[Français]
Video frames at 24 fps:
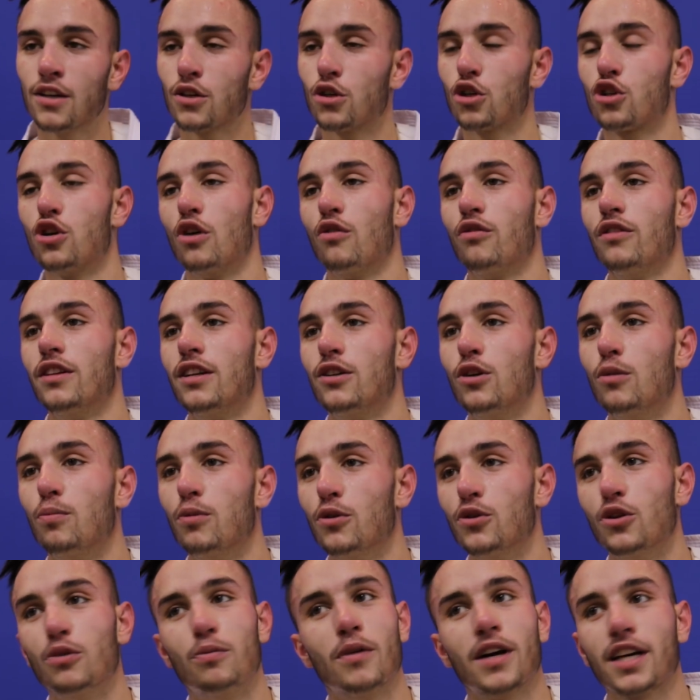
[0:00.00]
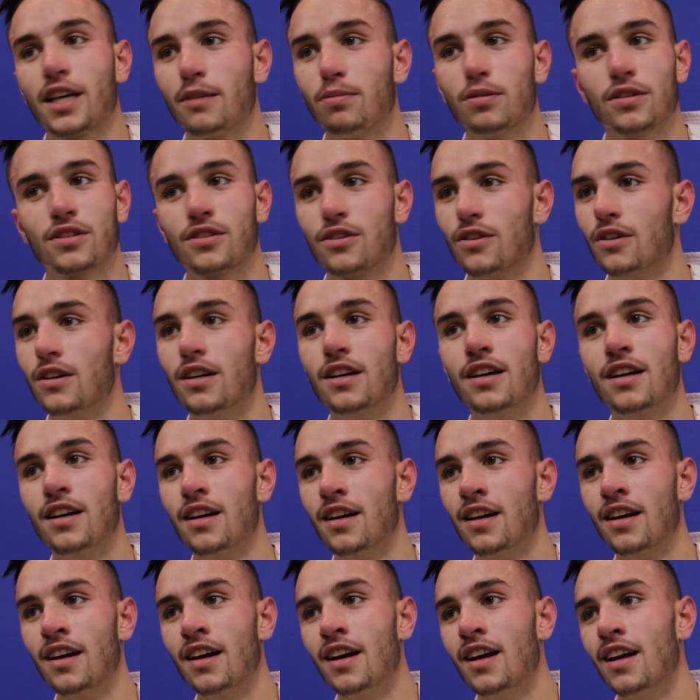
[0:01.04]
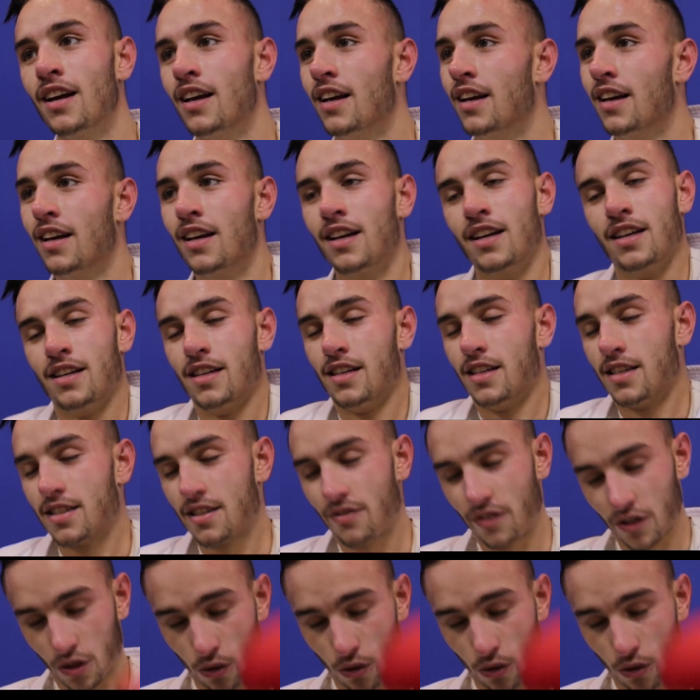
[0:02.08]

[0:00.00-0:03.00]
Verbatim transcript: je suis en finale de l'Open de Paris parce que ça